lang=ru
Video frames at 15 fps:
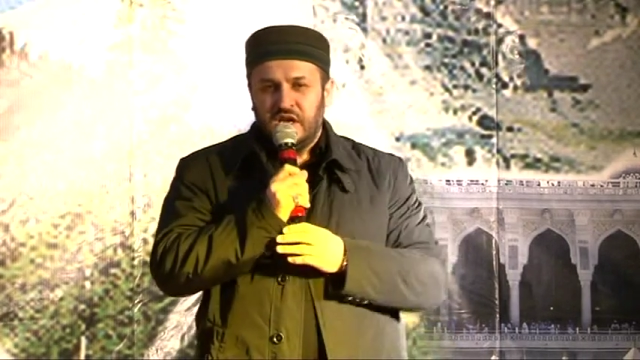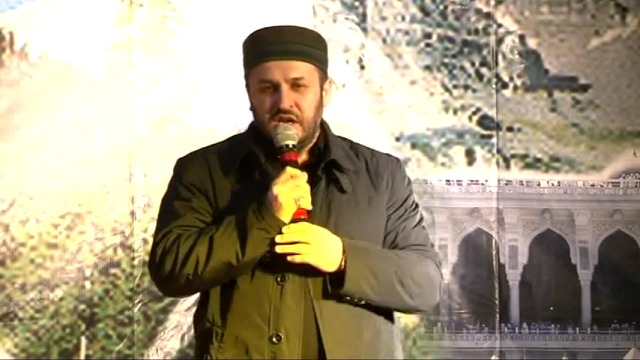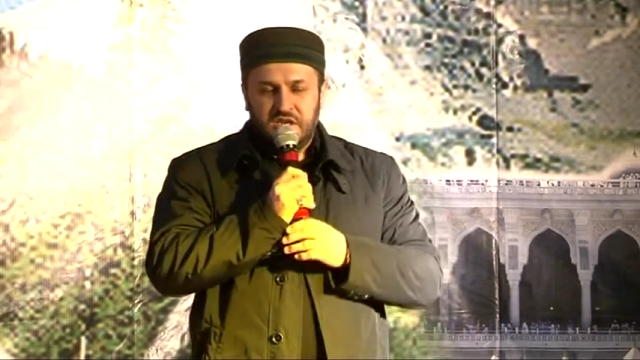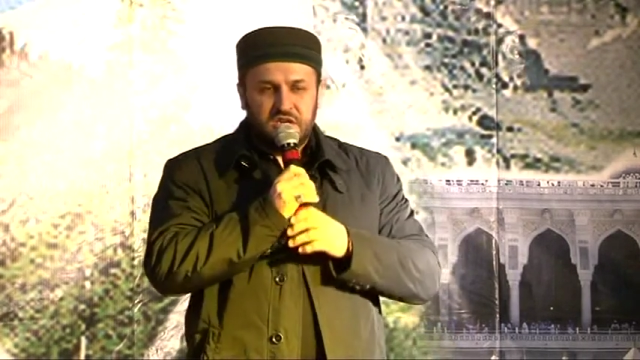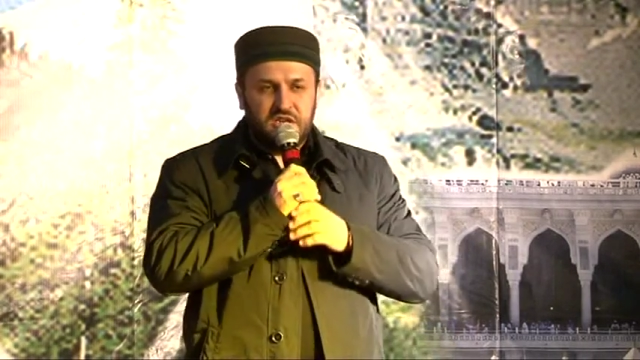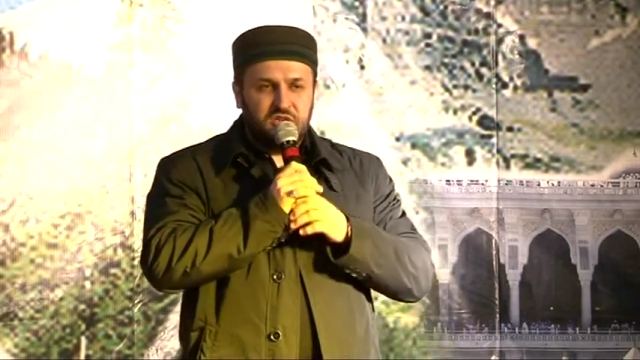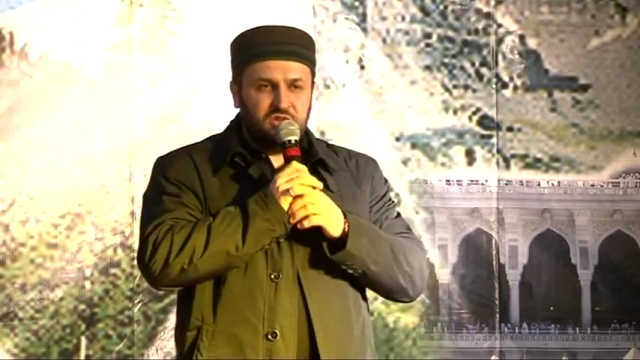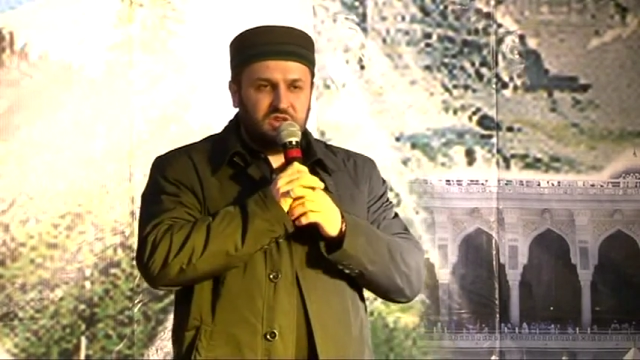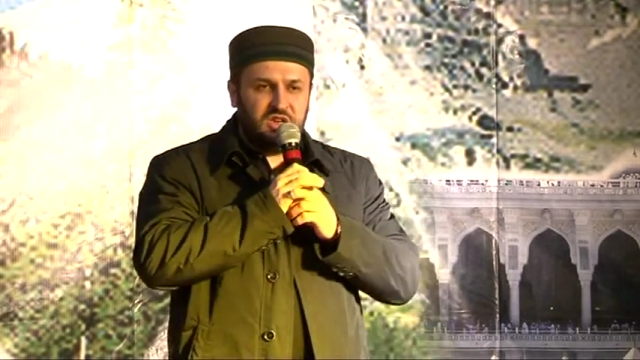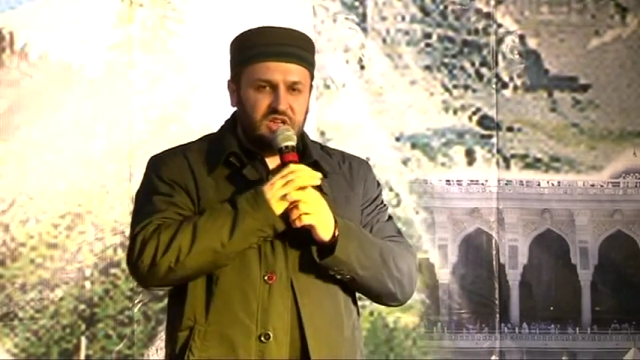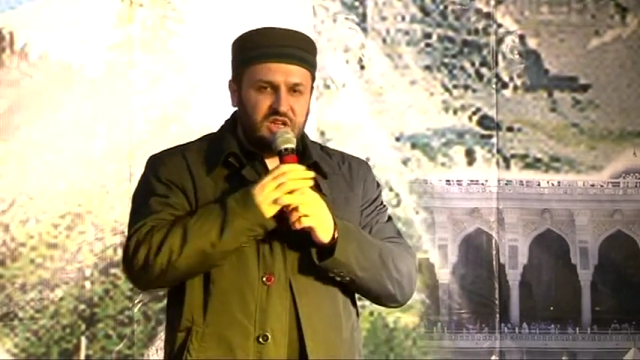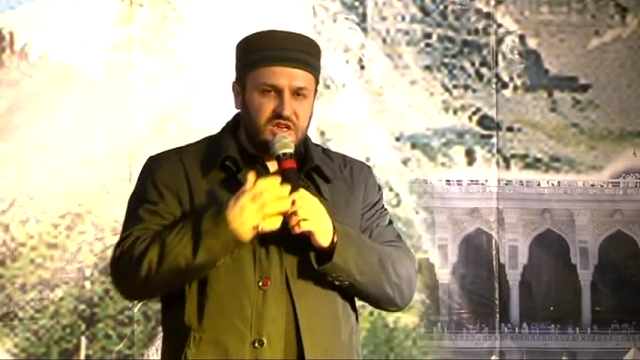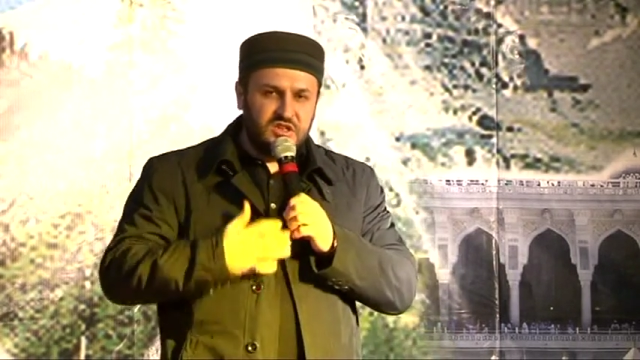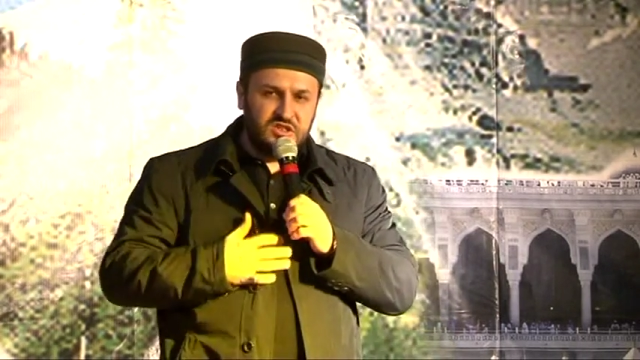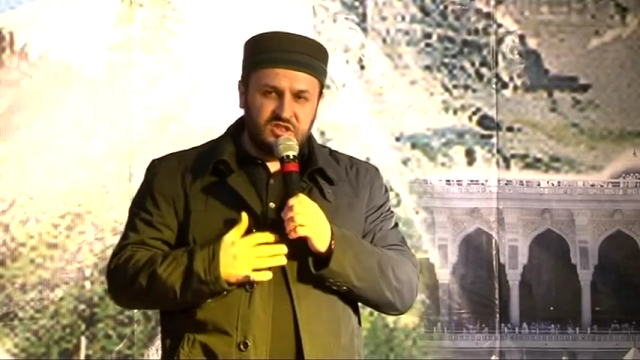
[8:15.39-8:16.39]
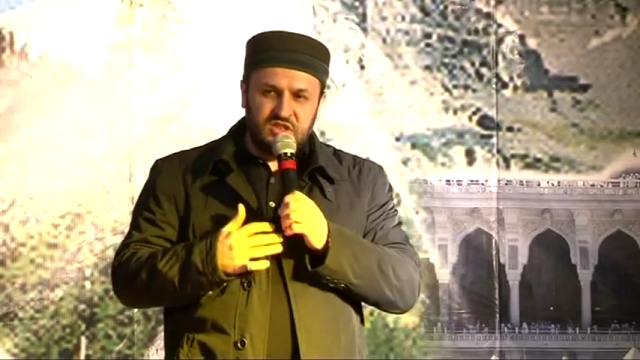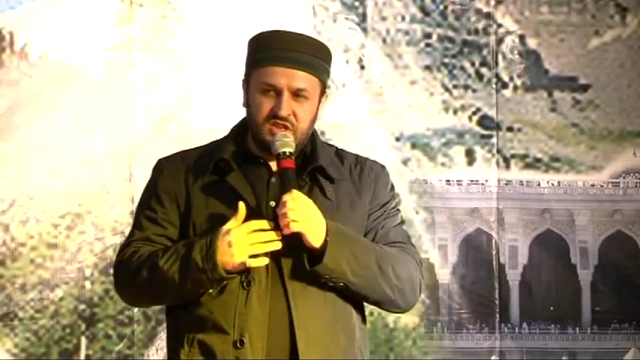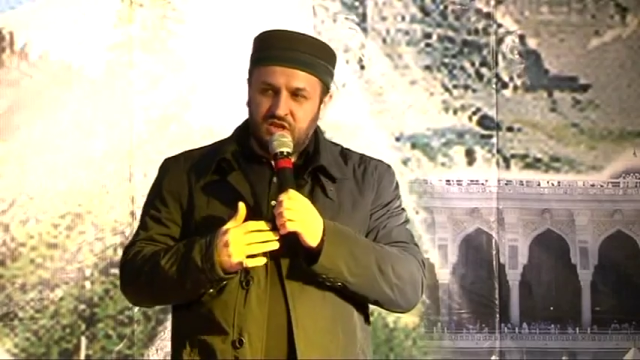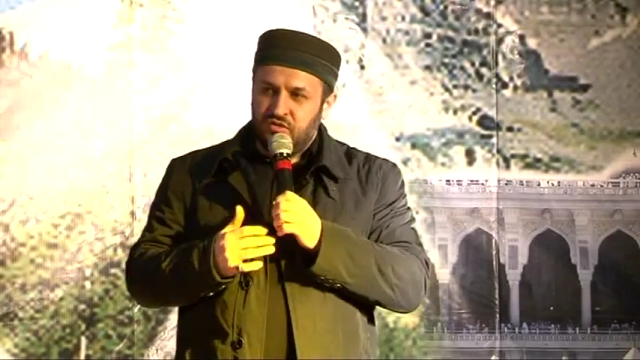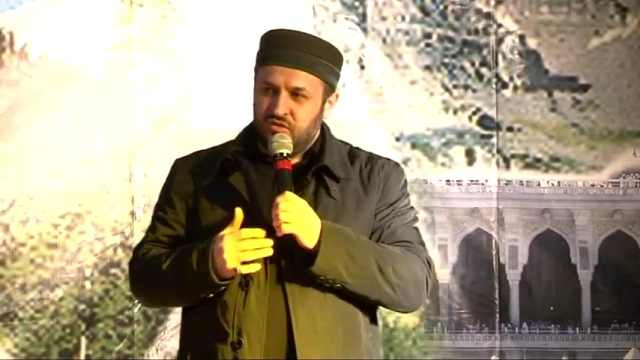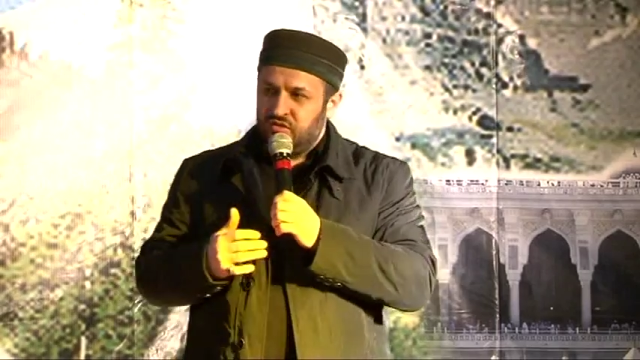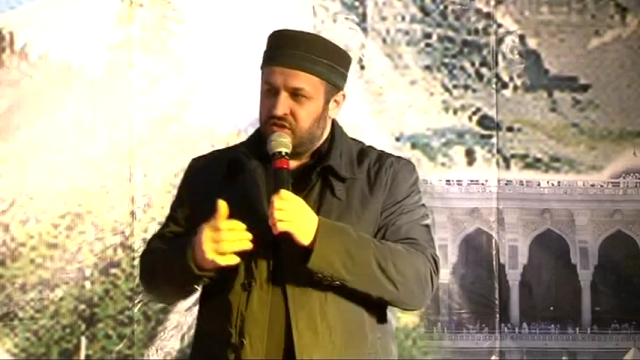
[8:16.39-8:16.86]
они говорили, я не
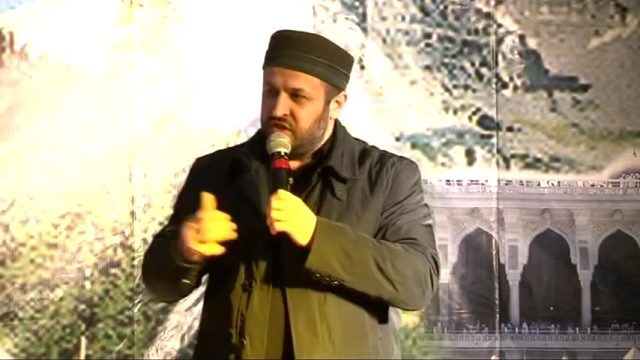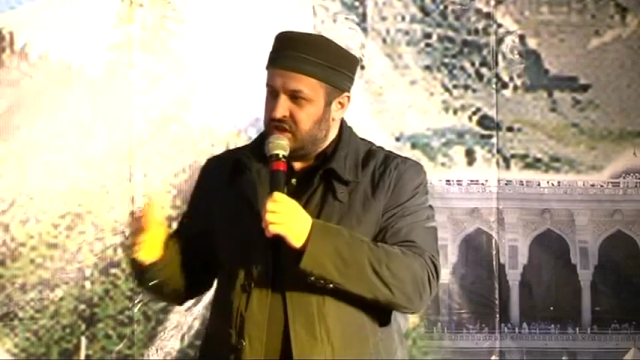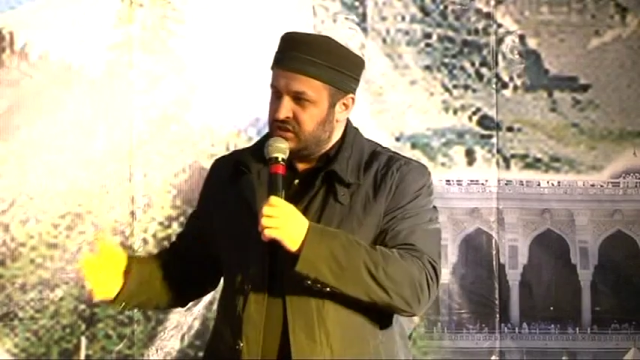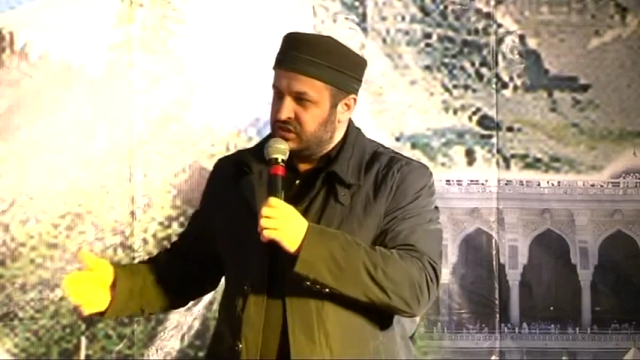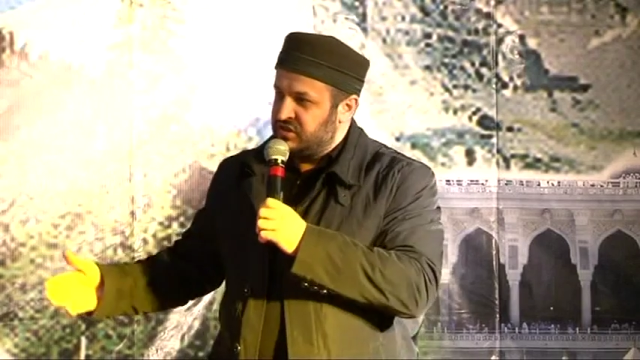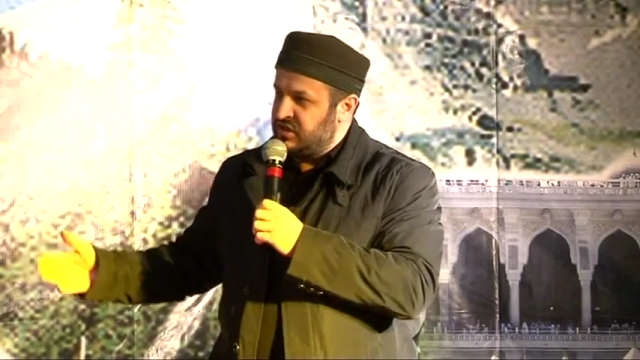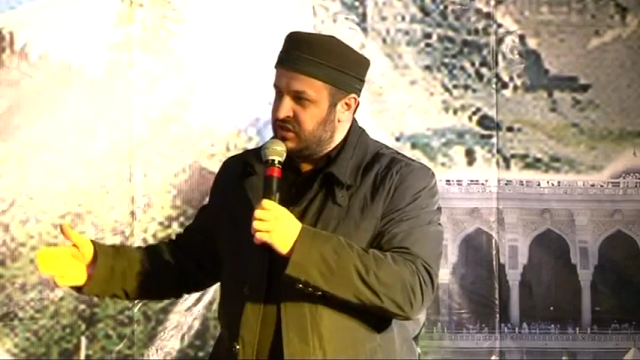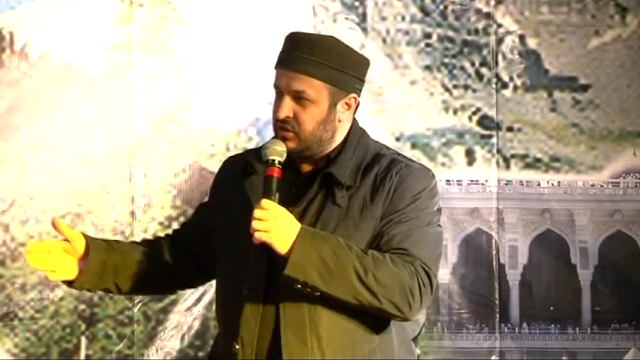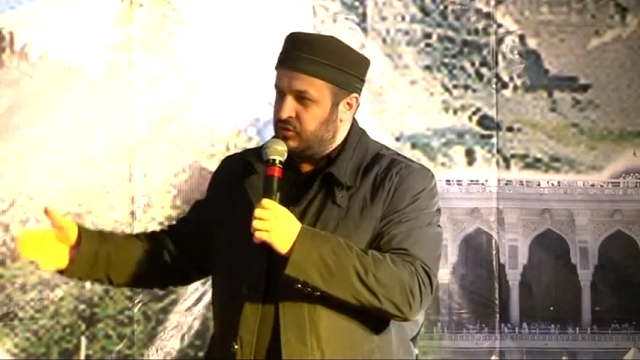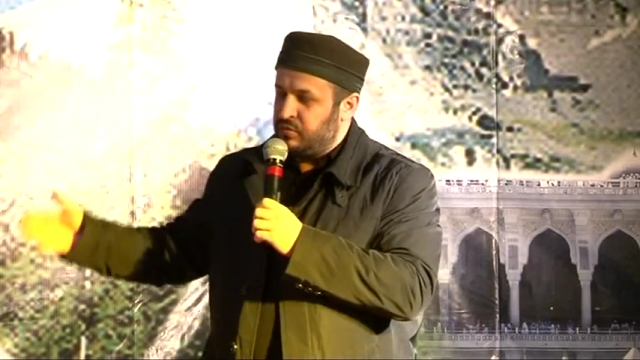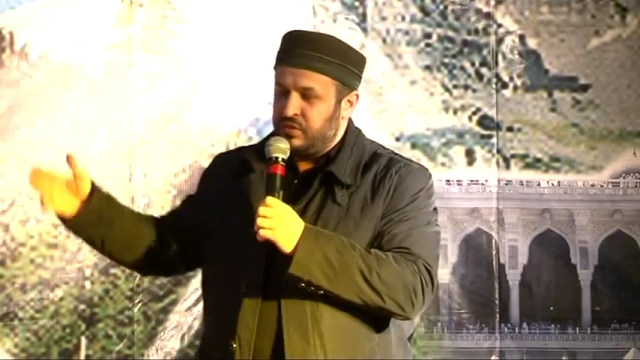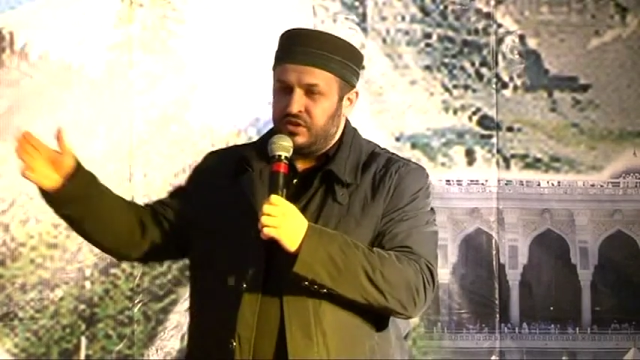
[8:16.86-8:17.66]
знаю, я не знаю.